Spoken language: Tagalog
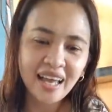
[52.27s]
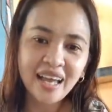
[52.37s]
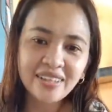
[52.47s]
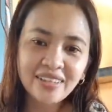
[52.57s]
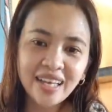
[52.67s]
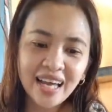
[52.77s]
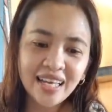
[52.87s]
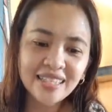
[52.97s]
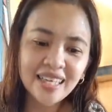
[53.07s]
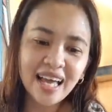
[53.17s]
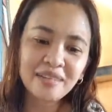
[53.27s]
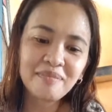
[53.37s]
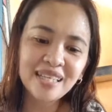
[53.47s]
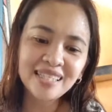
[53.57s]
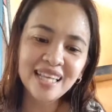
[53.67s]
Ito guys,
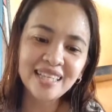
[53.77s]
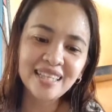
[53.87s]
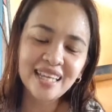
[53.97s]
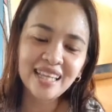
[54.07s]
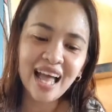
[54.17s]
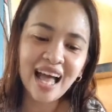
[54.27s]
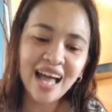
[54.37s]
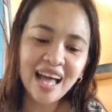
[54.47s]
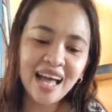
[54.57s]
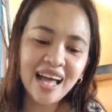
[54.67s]
i-unbox natin ang